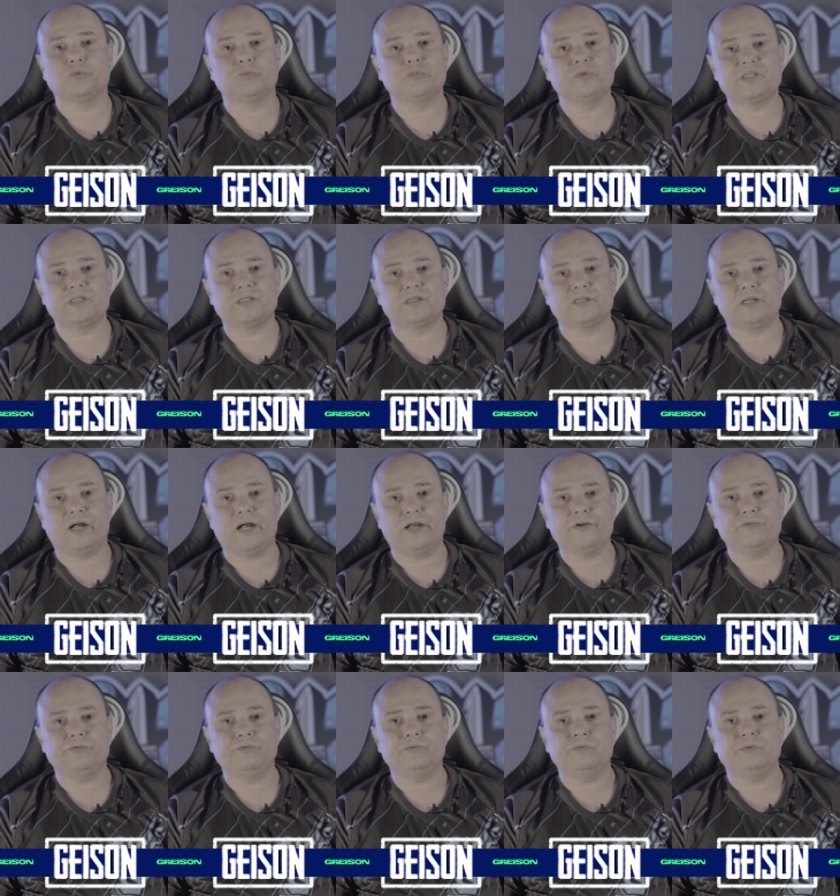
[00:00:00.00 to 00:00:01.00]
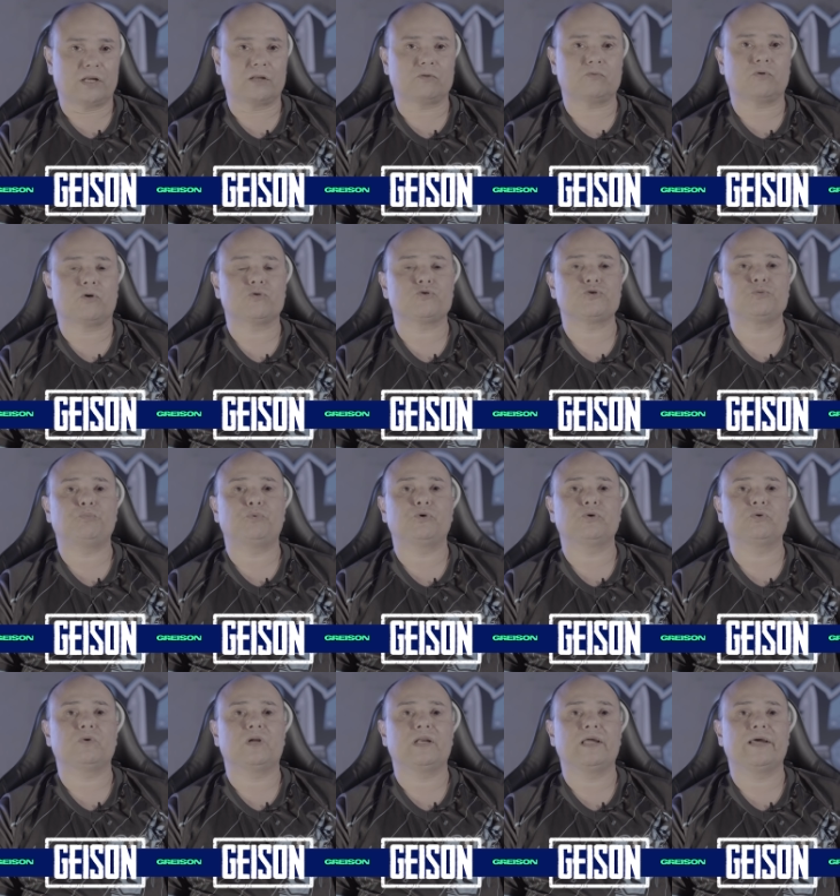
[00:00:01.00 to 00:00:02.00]
publicitário, natural de
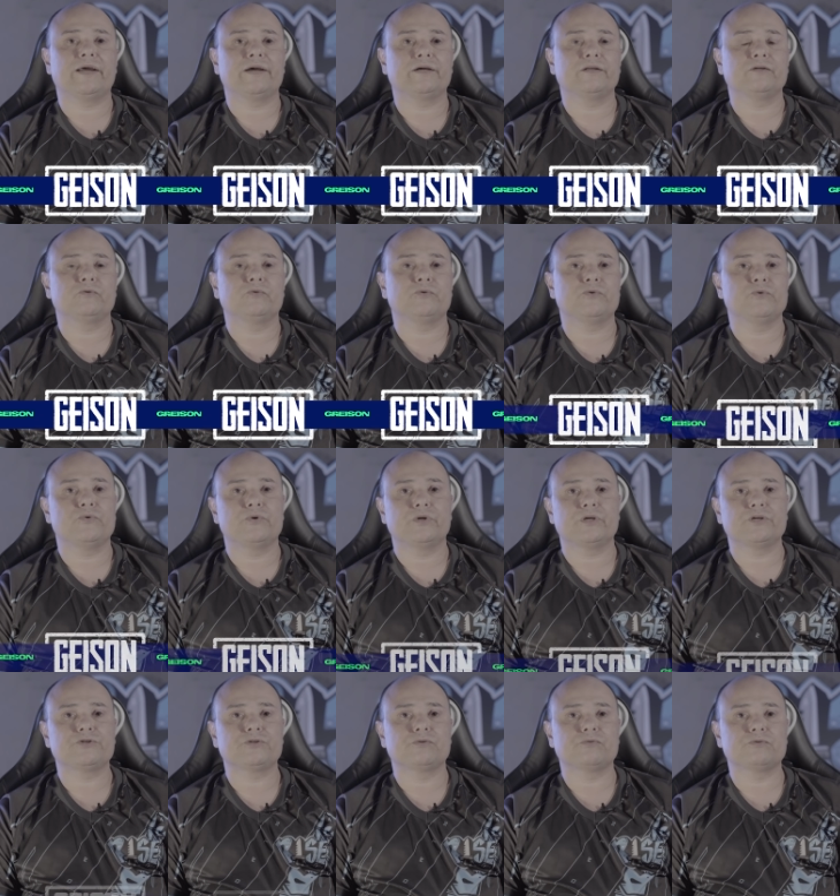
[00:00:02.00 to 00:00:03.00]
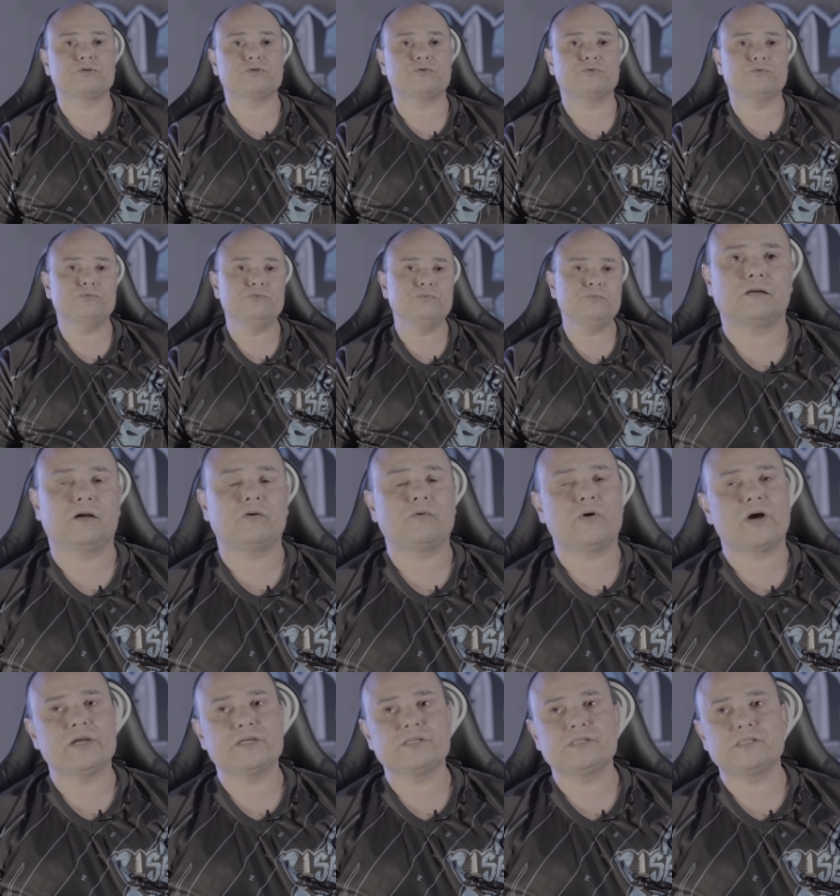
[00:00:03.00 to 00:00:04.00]
Porto Alegre, no Rio Grande do Sul. A
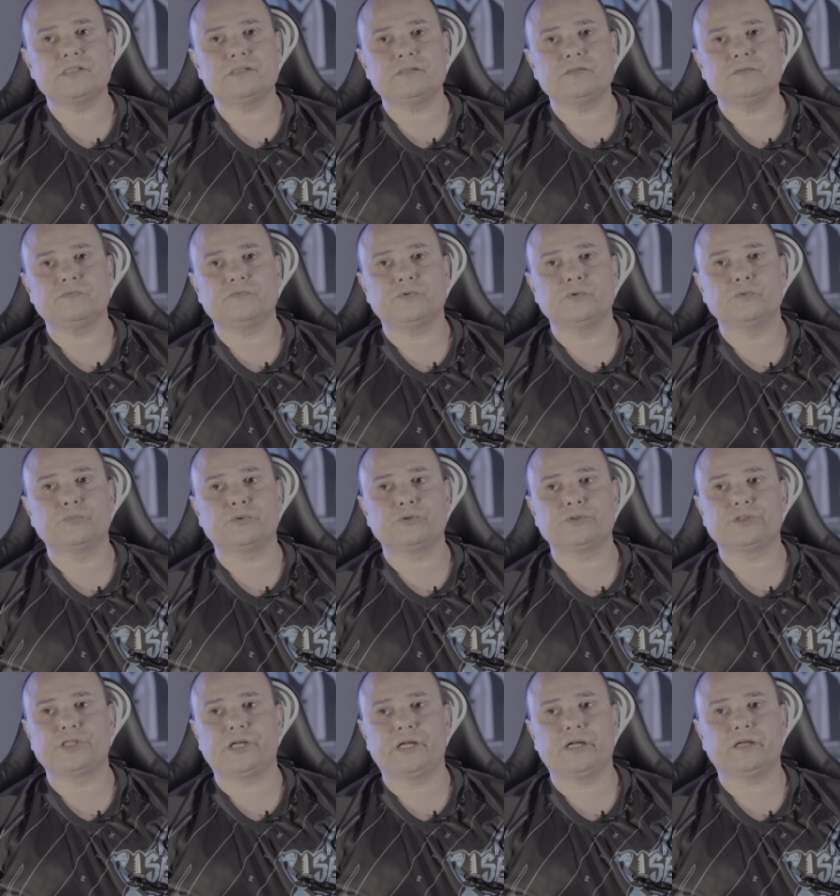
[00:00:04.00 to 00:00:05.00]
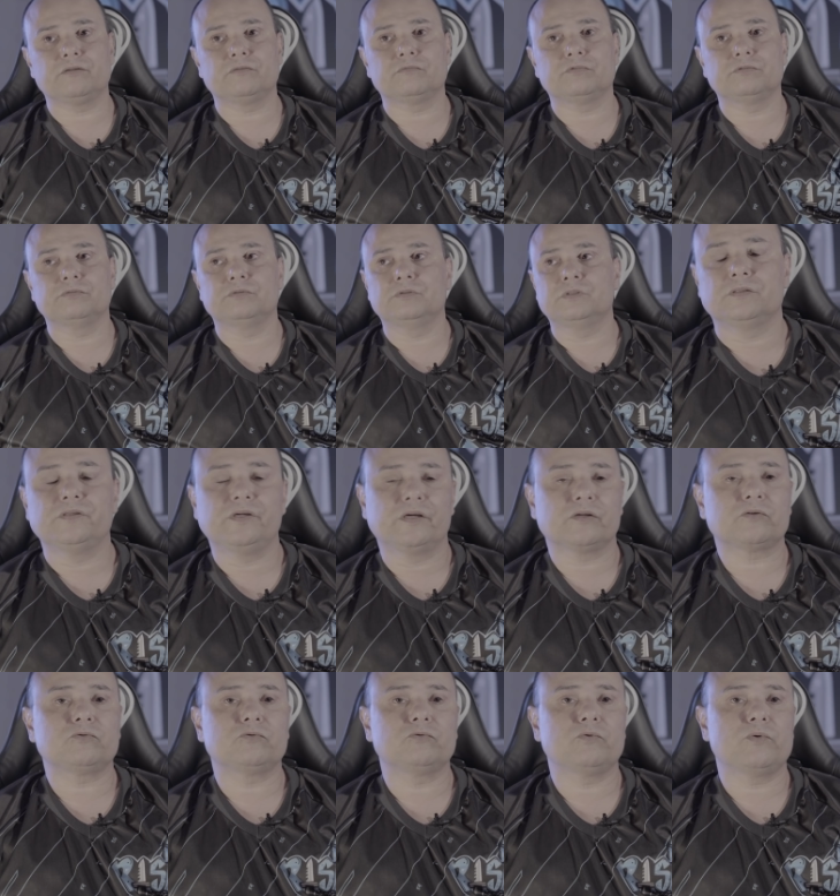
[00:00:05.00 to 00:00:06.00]
Rise foi um projeto
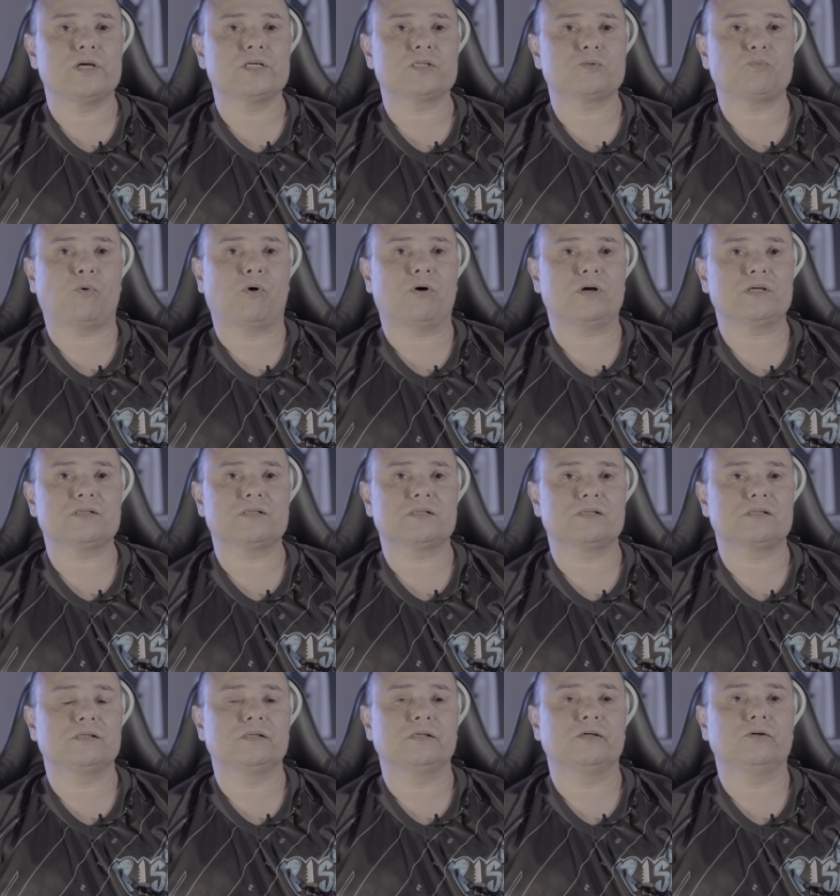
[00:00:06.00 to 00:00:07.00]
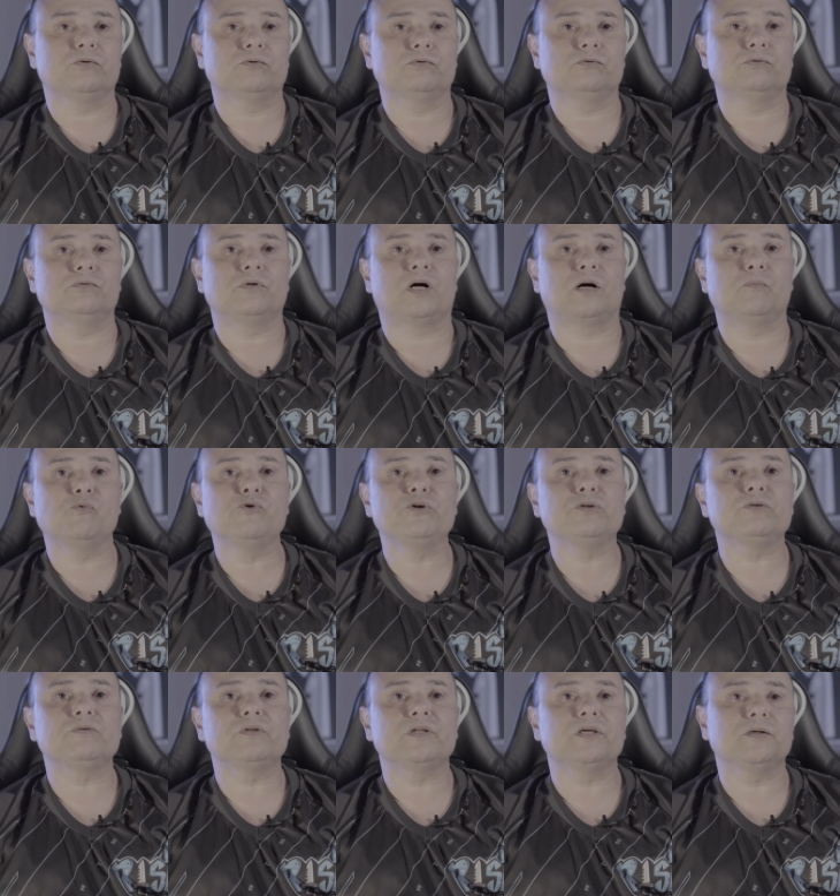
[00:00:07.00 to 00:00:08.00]
dentro do eSports que eu há
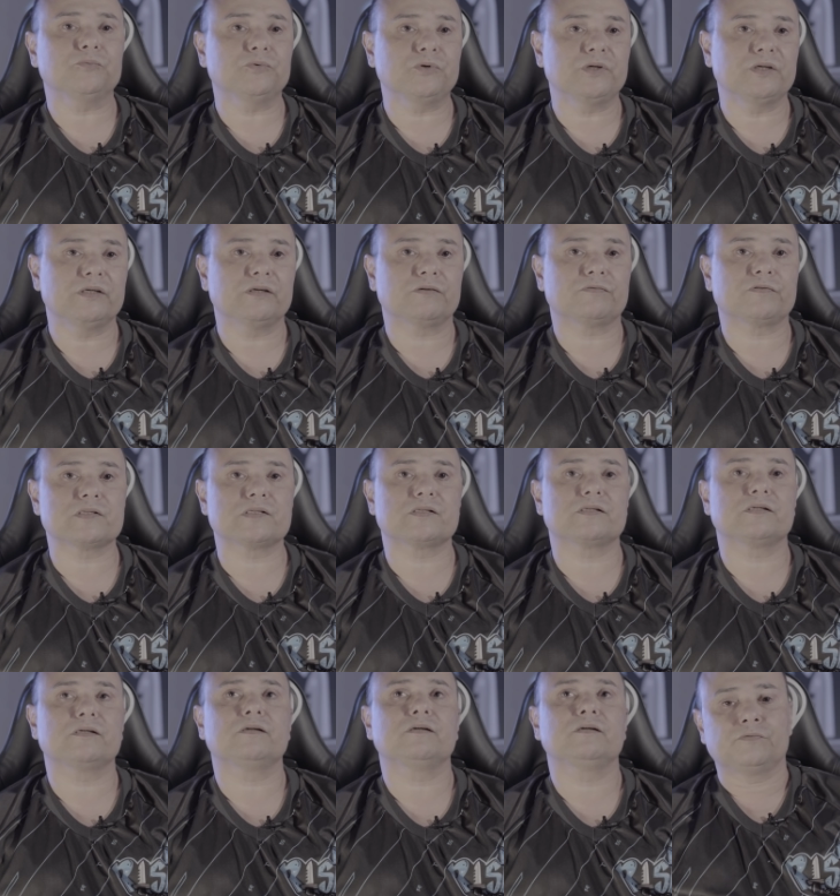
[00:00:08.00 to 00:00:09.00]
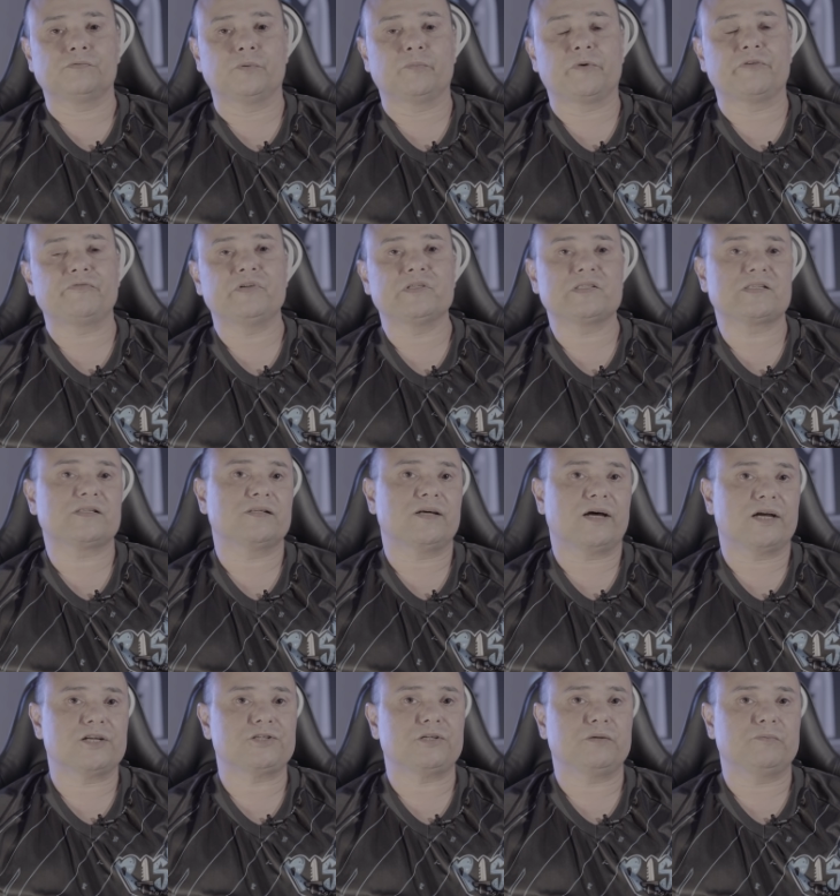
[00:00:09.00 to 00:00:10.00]
muito tempo queria fazer. Foi uma
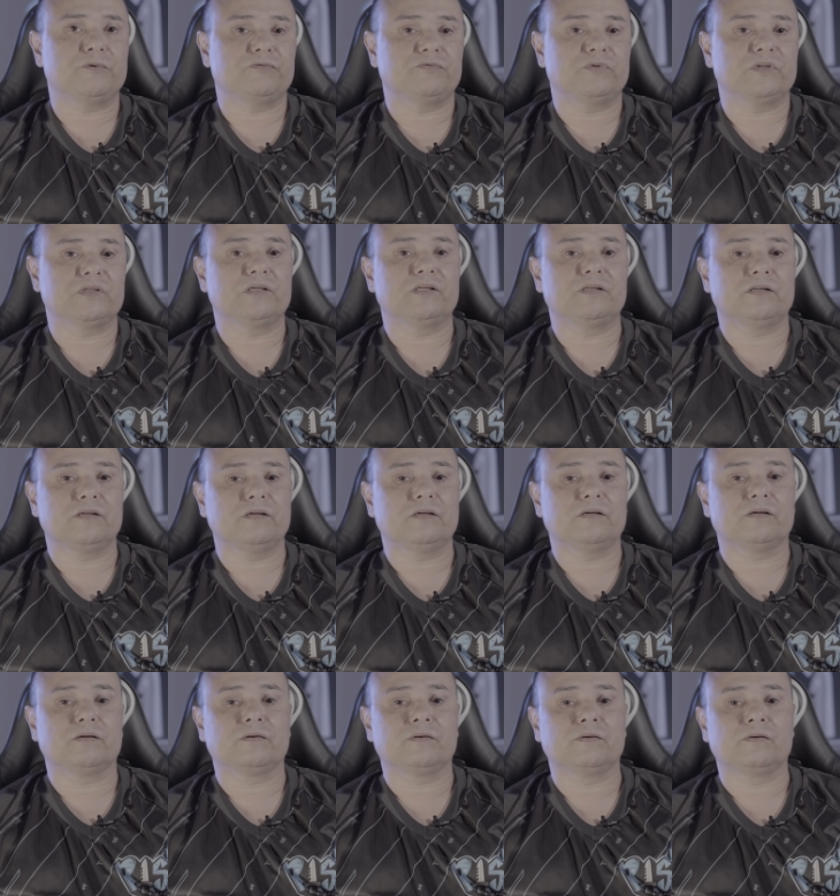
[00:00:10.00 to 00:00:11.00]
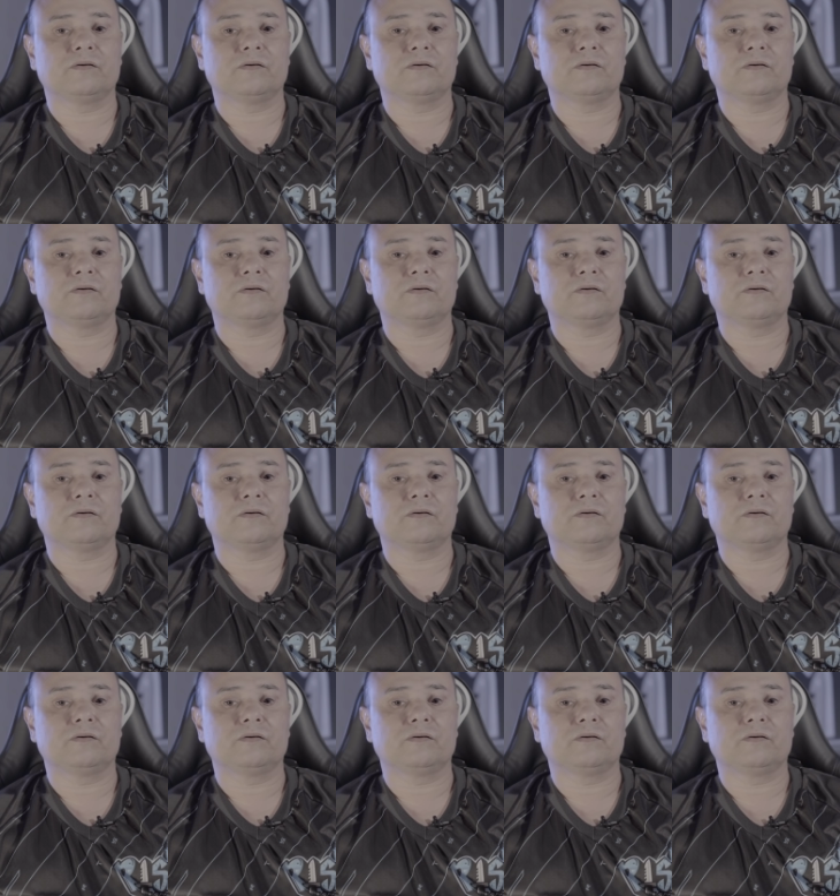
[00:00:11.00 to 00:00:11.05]
felicidade na minha vida ter